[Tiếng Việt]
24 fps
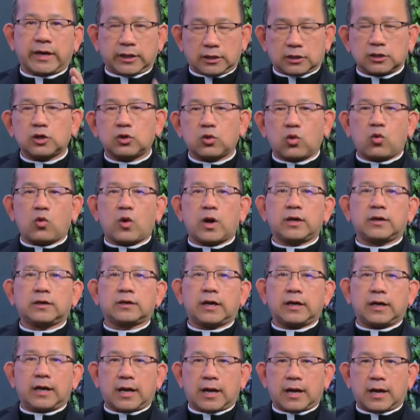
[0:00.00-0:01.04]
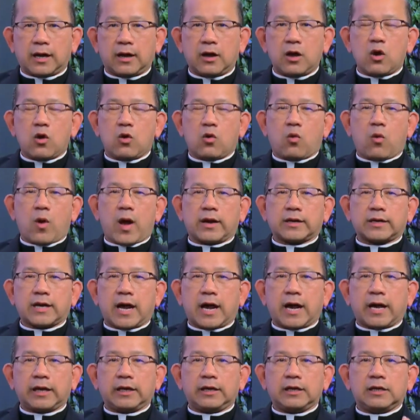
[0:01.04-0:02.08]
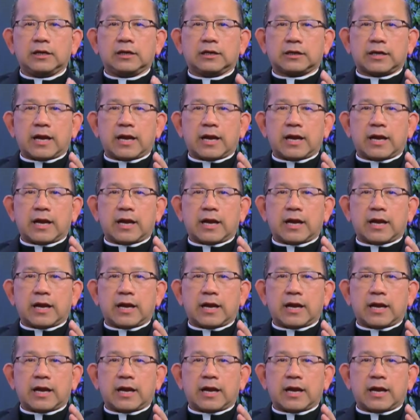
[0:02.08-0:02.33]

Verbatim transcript: mạnh thường quân rất là quảng đài